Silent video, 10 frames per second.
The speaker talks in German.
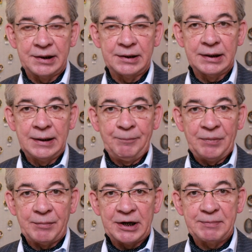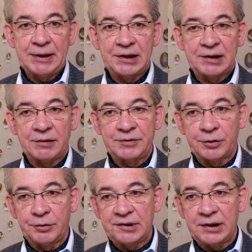sind. Manchmal ist es auf
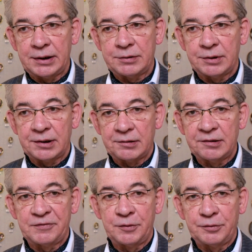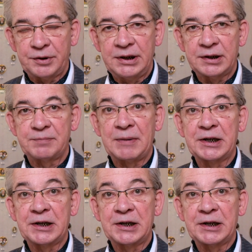der Rückseite oder sonst wo notiert.